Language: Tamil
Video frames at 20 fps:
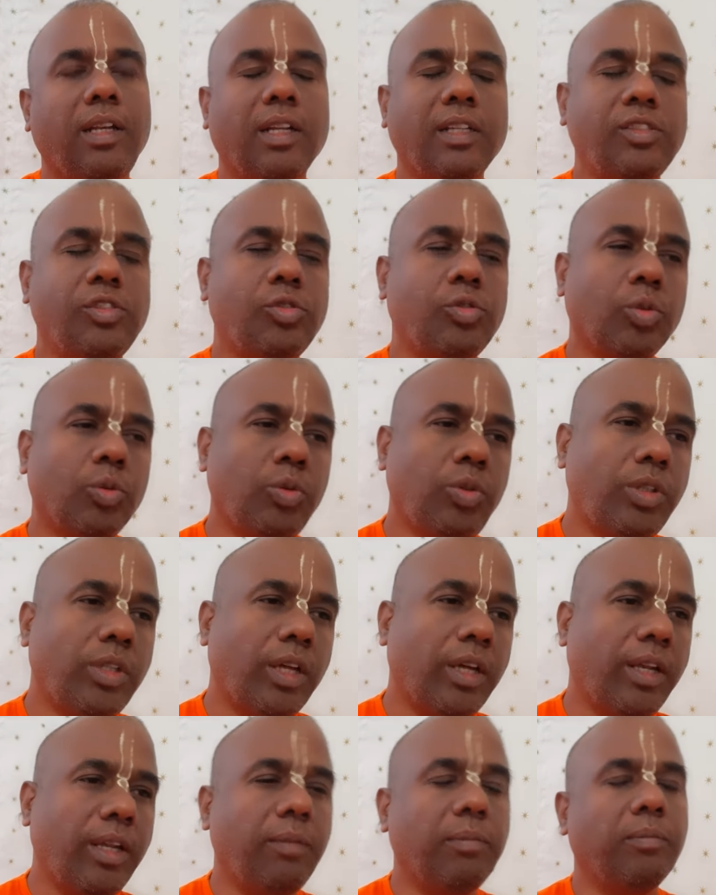ந
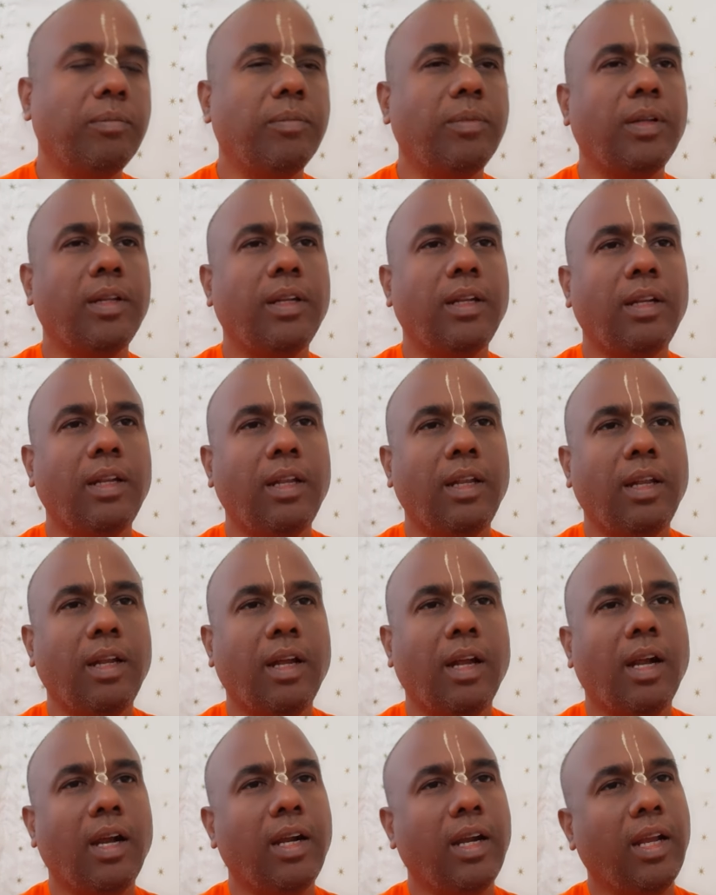சுந்தரிம்
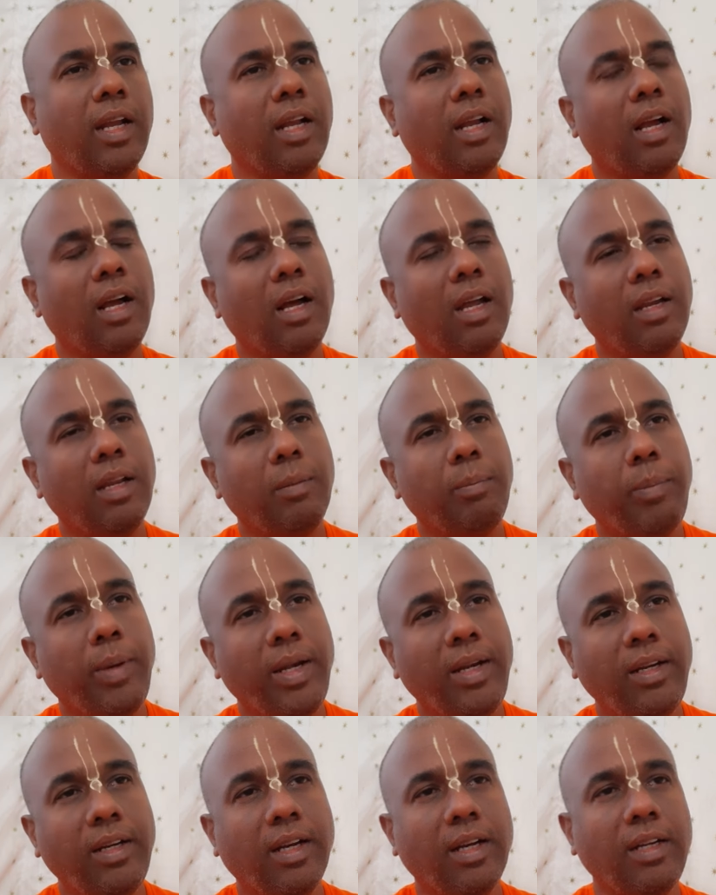அழகான
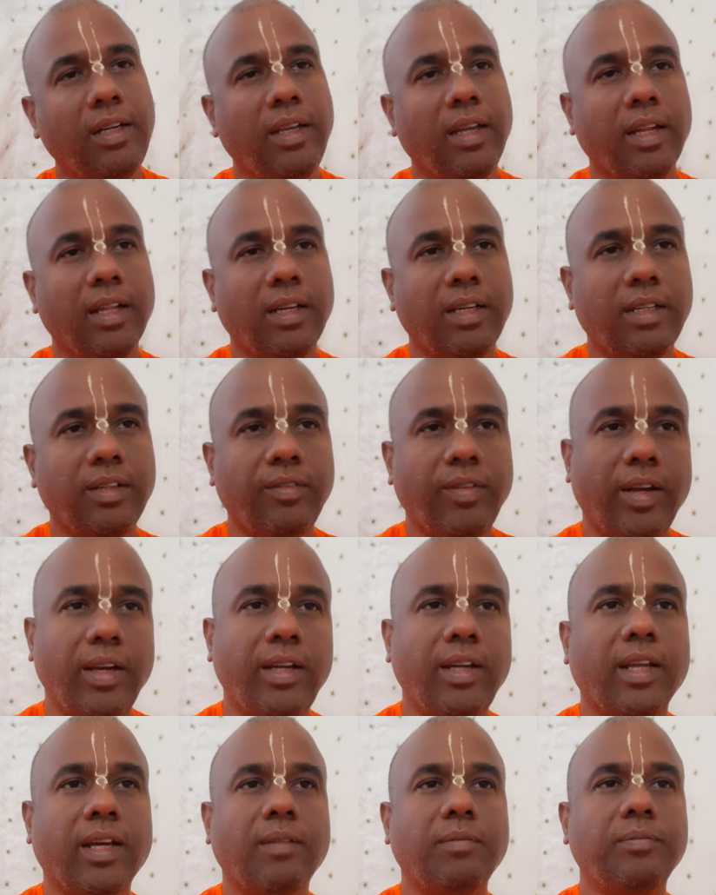பெண்கள் எனக்கு
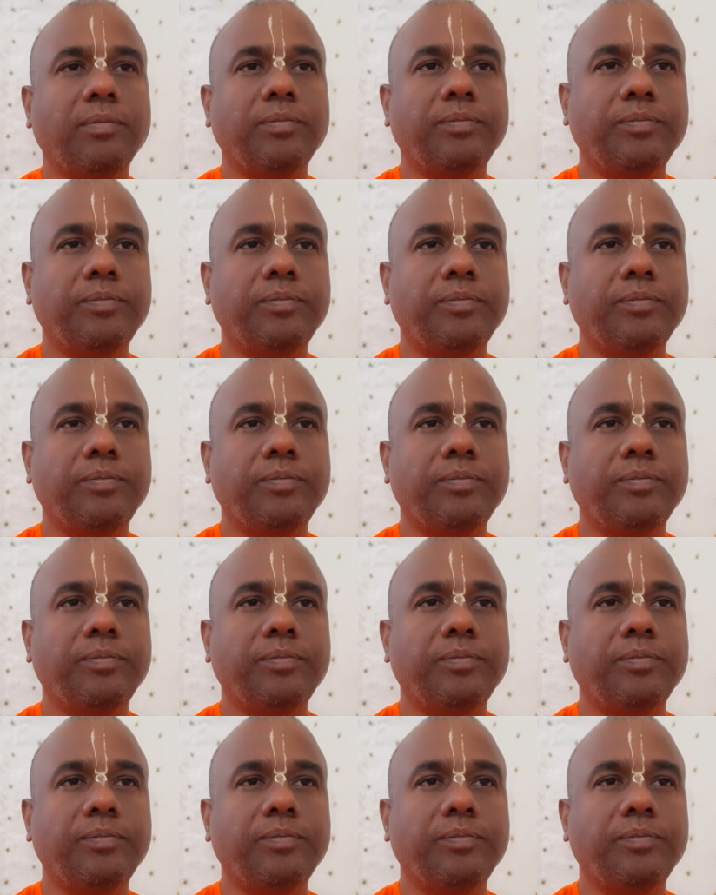வேண்டாம்